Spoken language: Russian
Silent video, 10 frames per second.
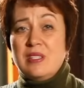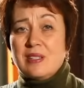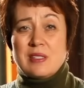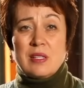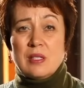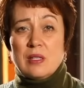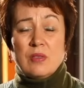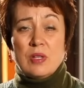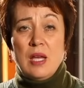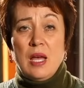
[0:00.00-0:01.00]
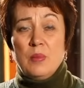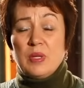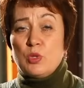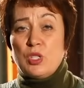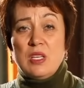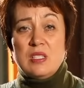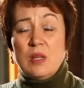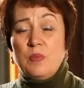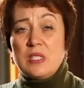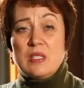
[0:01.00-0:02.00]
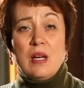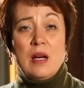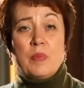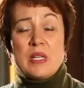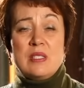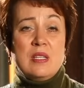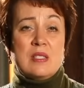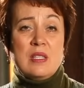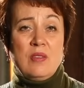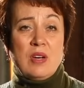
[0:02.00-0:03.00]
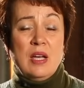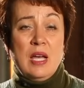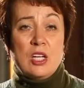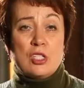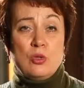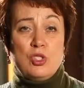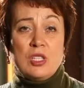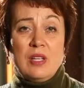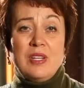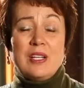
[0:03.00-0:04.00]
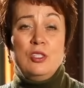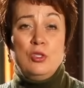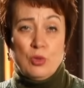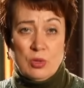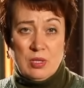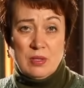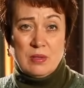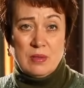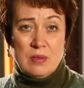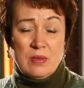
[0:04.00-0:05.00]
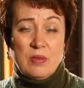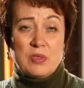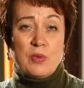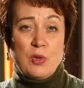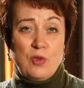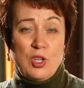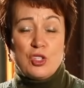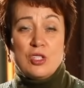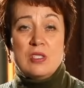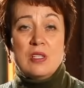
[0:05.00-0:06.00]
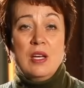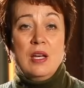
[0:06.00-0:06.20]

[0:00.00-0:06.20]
деться от этого. Потому что есть написаны простые слова, что человек идет – в свою вечность,